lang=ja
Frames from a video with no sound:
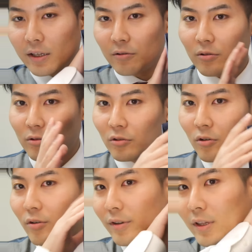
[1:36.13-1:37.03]
先ほどの布
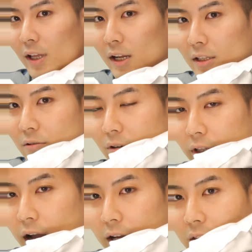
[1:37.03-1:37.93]
をさらにこう
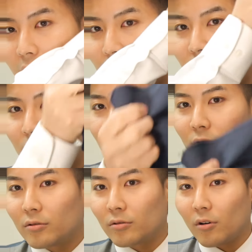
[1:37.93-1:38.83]
やって開ける
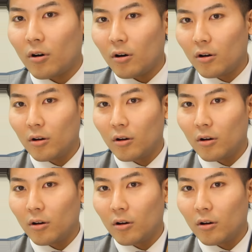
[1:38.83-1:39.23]
と、